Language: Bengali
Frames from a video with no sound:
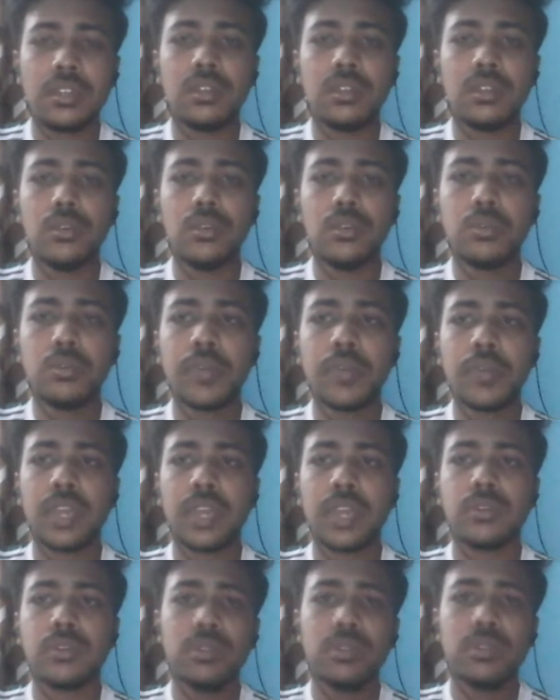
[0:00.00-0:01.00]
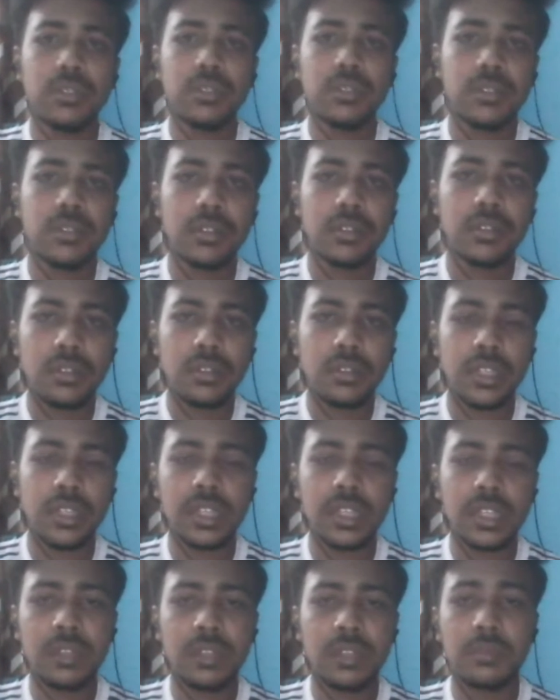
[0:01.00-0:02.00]
লুপ কেন
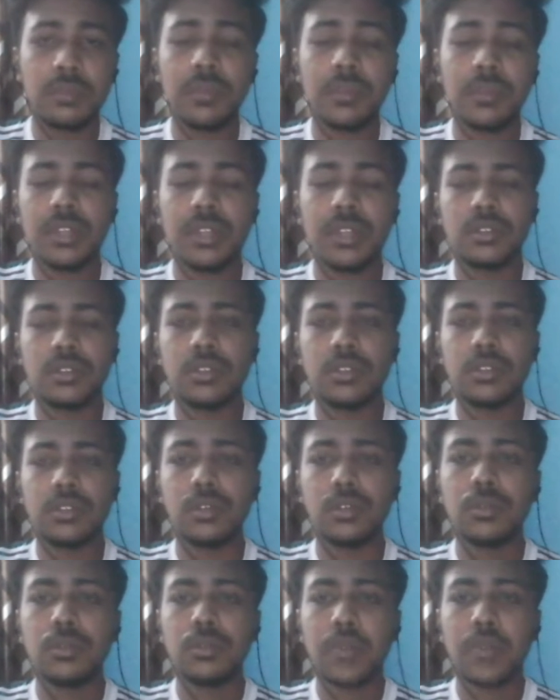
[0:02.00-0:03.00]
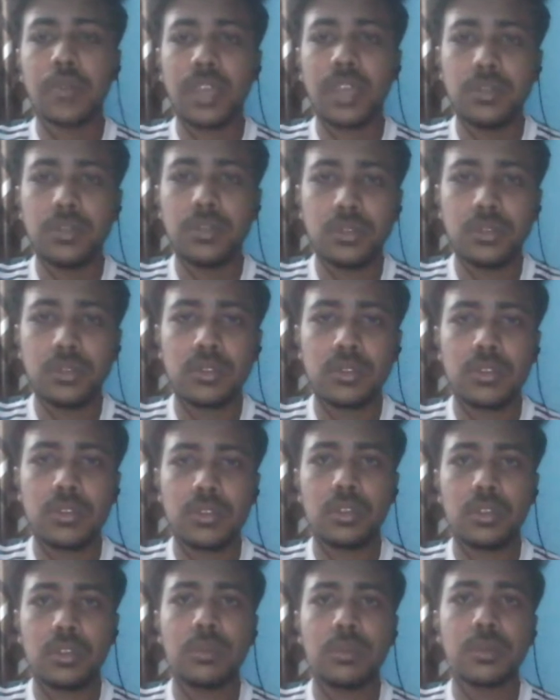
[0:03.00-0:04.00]
ডিক্লেয়ার মানে হচ্ছে লুপ কেন ইউজ
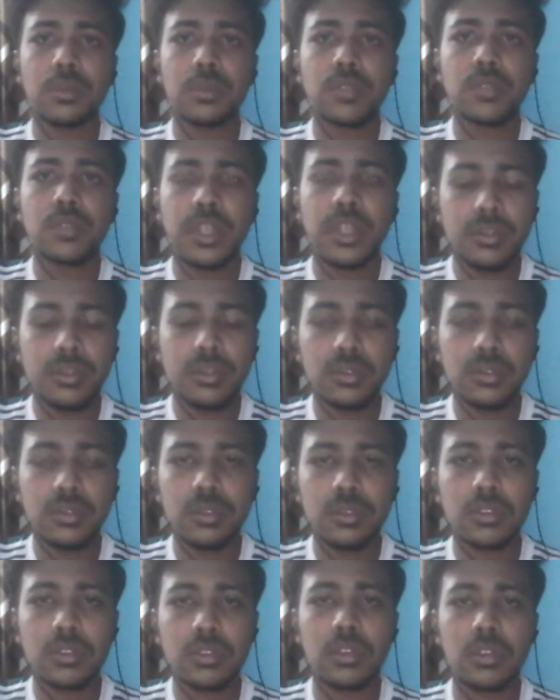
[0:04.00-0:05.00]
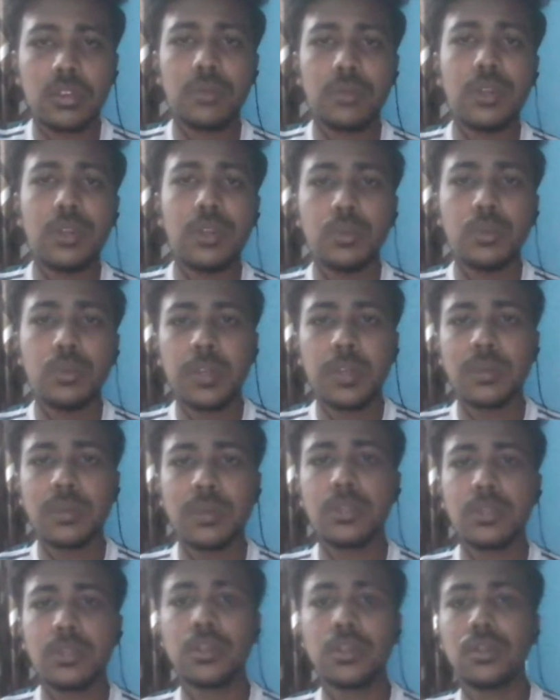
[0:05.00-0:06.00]
করতে হবে কোথায় ইউজ করতে হবে লুপের
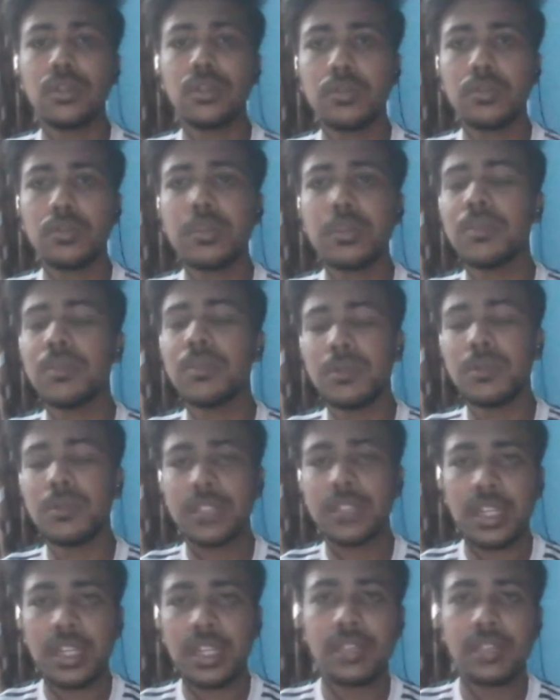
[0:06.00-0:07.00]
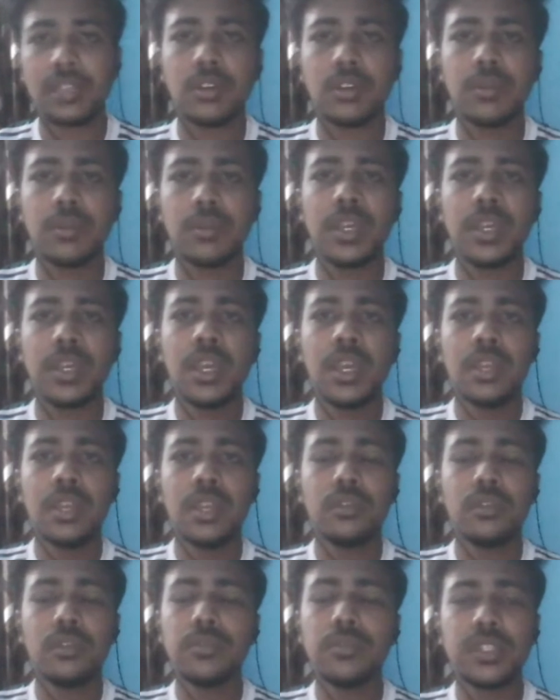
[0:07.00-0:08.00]
ভিতরে লুপ কিভাবে চালাতে হবে
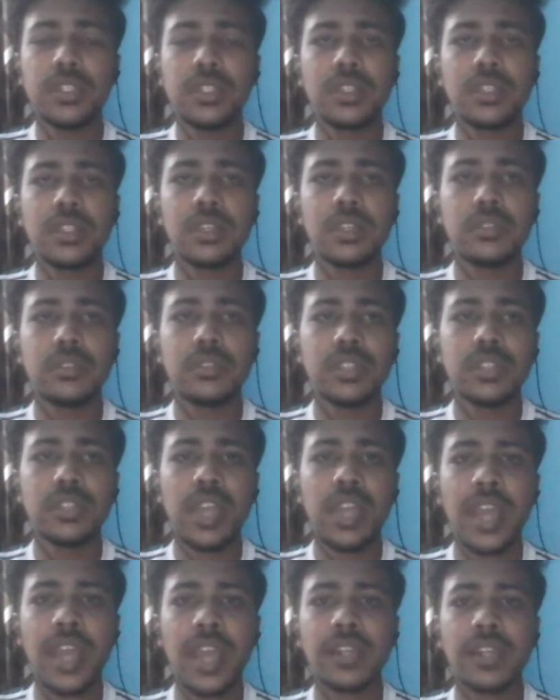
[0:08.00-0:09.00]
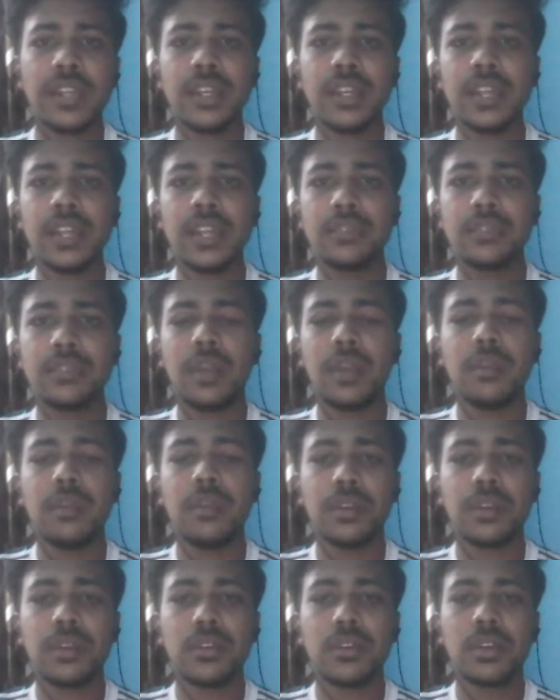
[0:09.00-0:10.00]
লুপ বেসিক্যালি হচ্ছে একটা কাজ
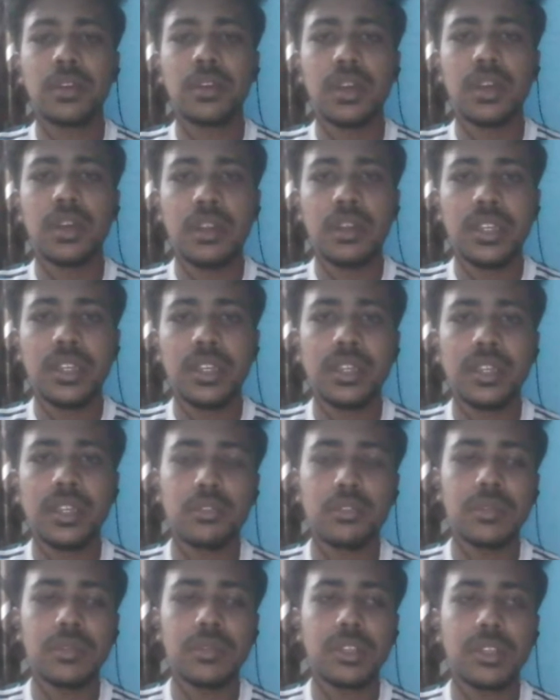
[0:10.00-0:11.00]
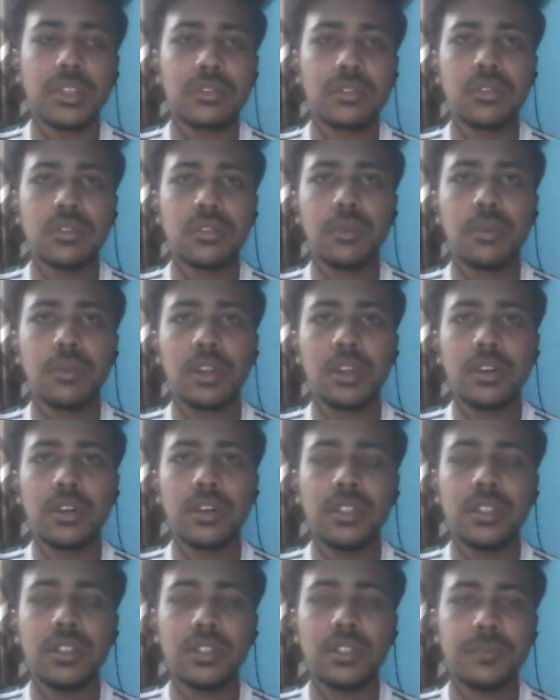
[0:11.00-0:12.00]
বারবার করা ঠিক আছে তোমাকে যদি বলা হয় যে